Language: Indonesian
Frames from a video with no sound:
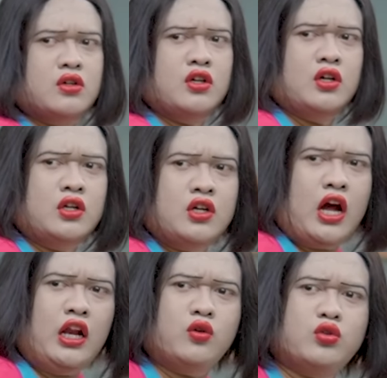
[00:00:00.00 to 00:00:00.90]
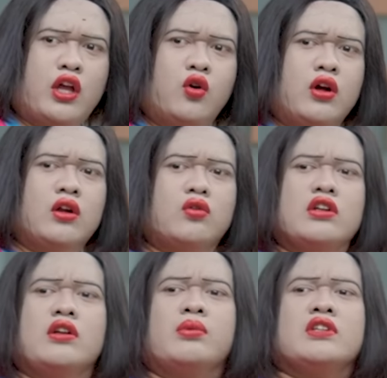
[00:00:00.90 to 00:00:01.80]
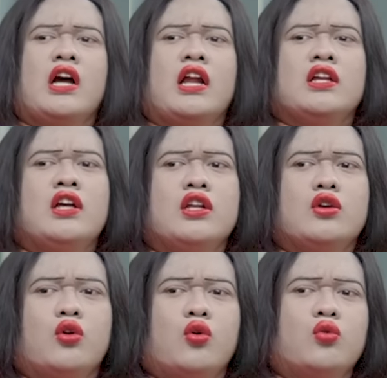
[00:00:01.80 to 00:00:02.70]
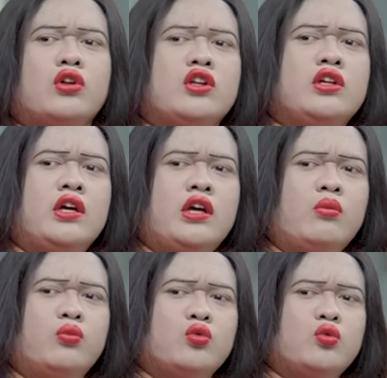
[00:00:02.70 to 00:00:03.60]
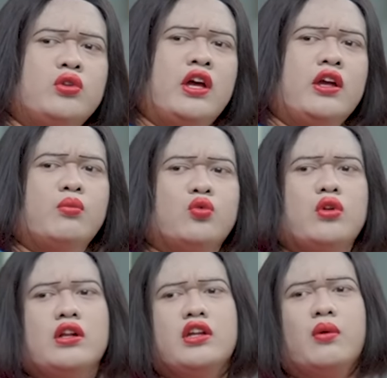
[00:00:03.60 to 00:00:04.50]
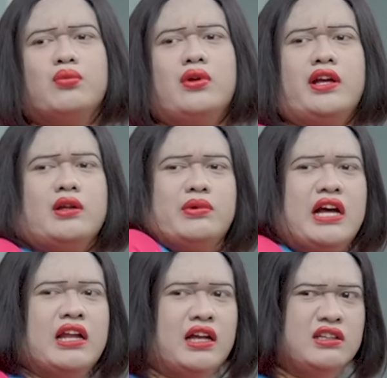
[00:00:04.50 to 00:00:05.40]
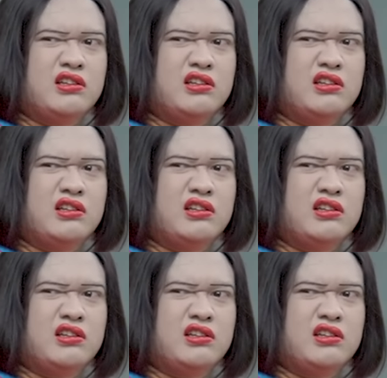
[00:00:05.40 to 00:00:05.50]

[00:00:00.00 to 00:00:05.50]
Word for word: Ngeri kali aku tengok orang-orang zaman sekarang ini. Udah dia yang butuh, dia yang berutang, dia pula yang lebih galak.